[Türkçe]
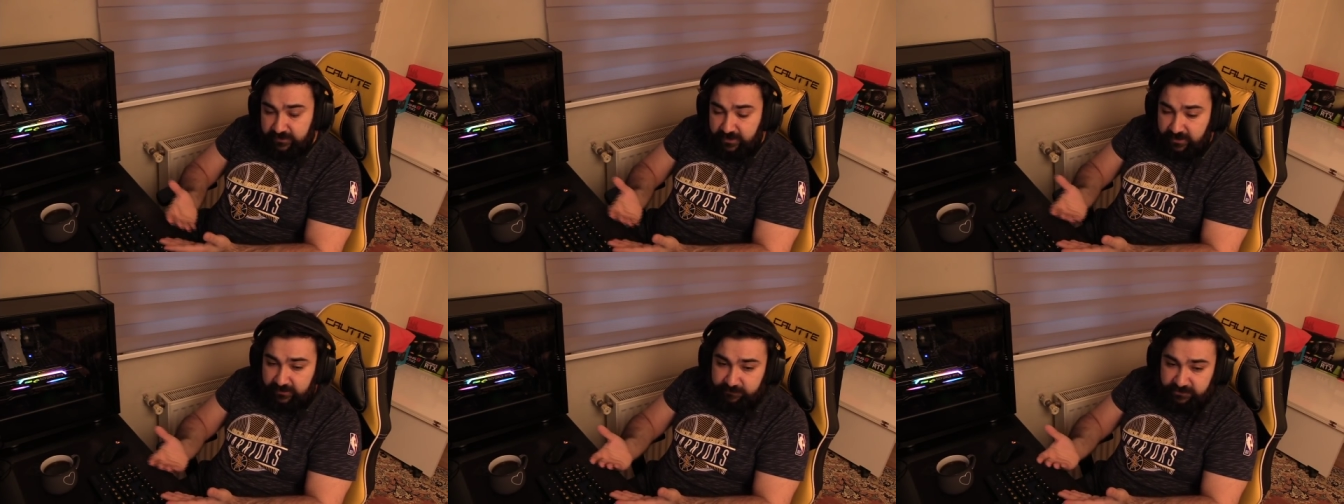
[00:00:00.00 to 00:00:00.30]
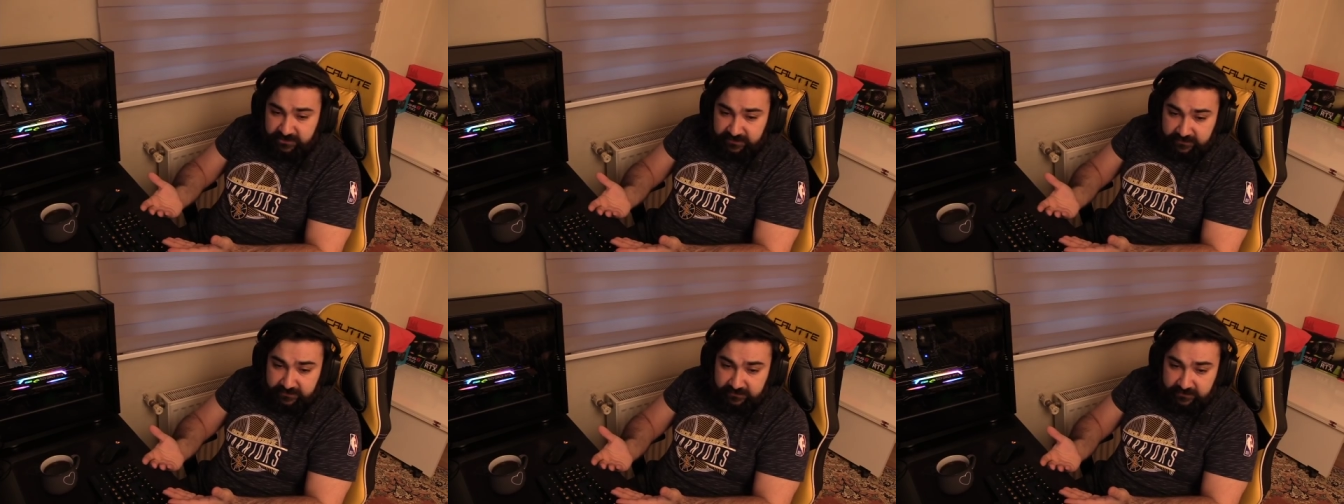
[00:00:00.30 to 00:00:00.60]
rahat
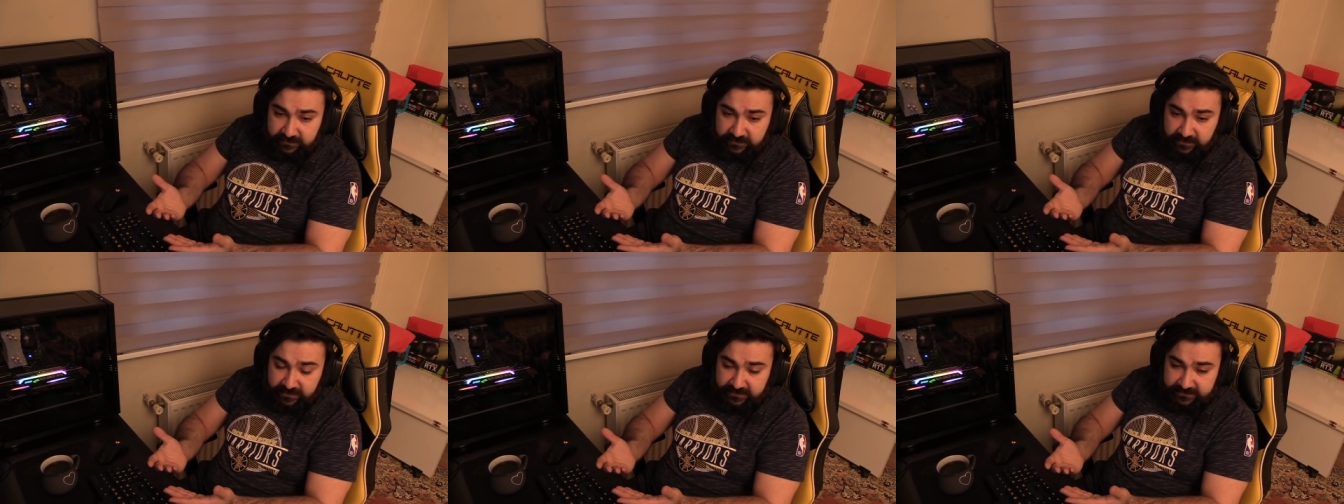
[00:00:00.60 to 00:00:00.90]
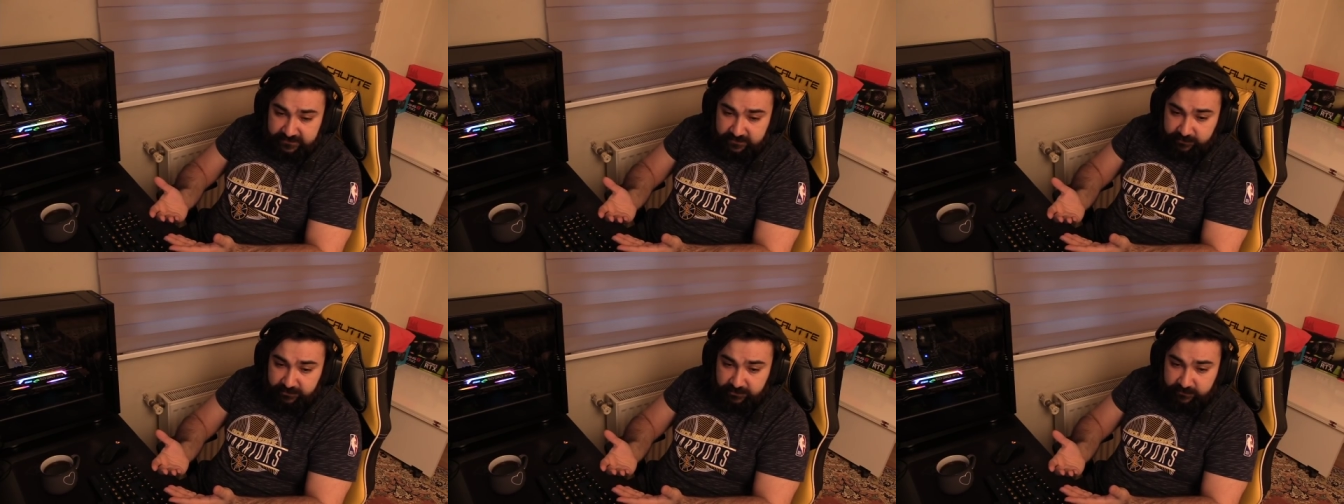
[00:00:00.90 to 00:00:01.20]
bir şekilde
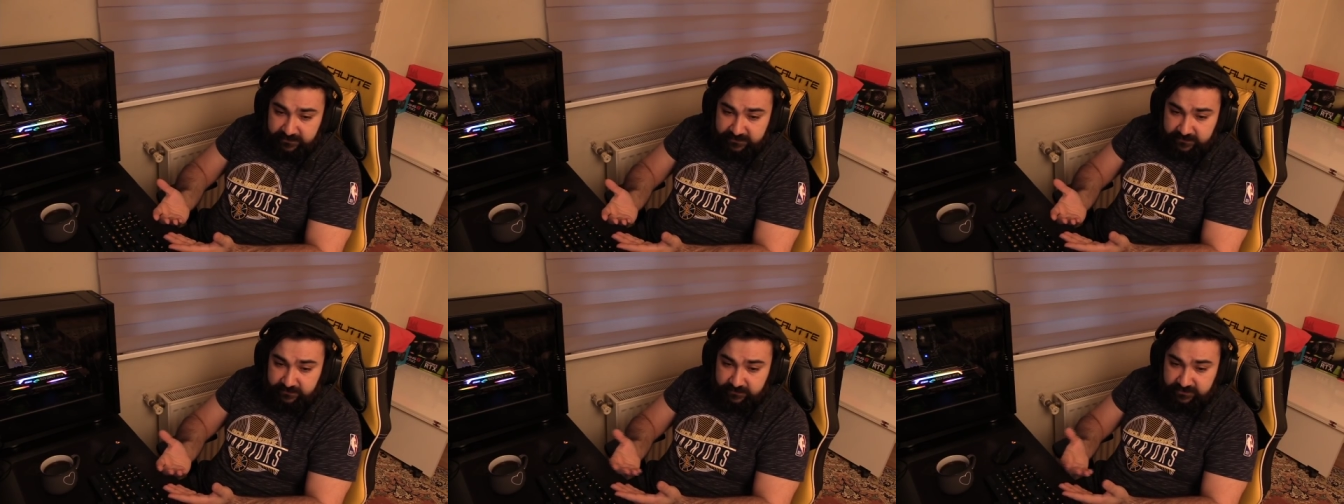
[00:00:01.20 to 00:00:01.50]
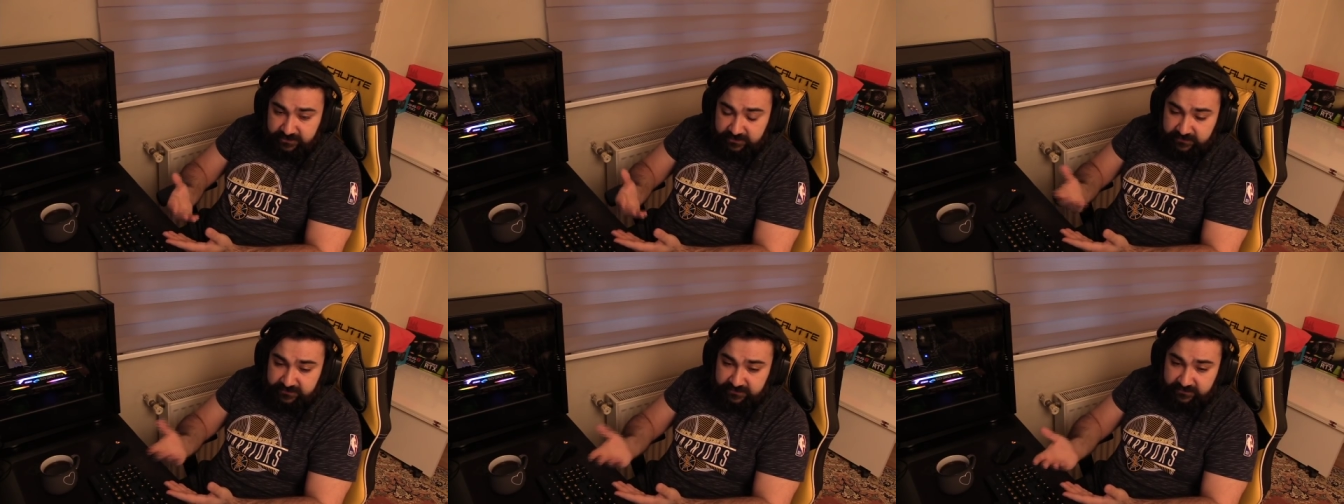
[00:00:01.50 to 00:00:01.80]
takas yapılabilsin.
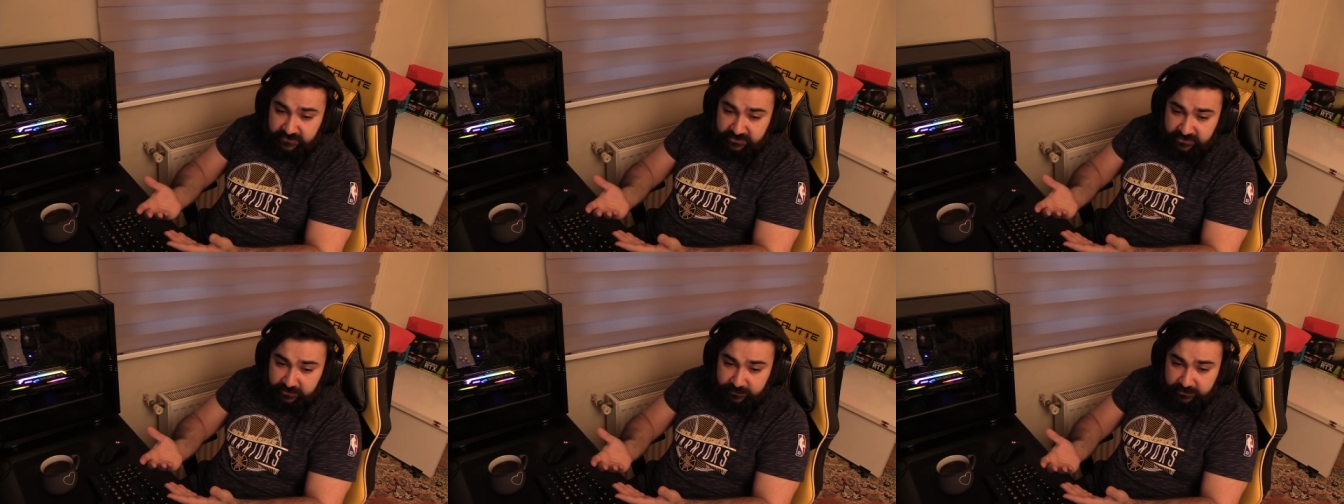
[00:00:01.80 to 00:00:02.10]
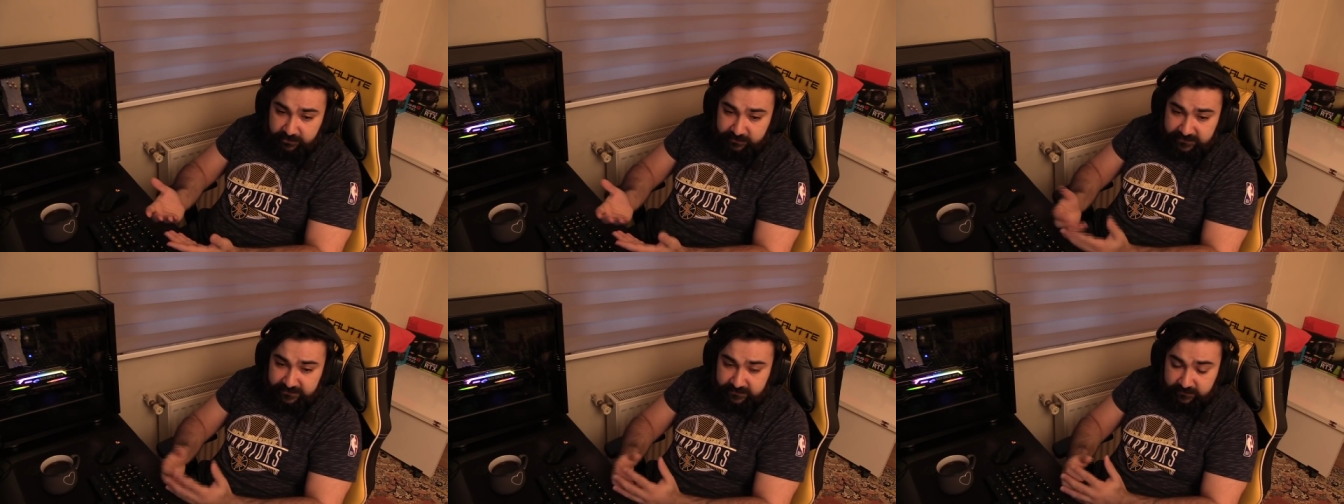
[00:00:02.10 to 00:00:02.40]
Şey satış
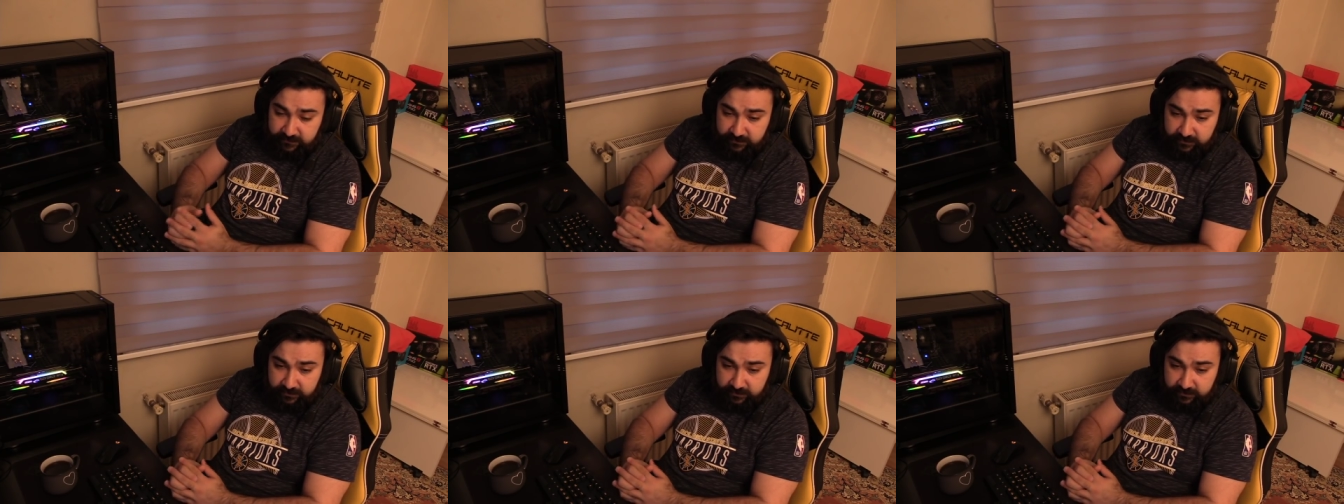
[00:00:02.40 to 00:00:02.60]
yapılabilsin.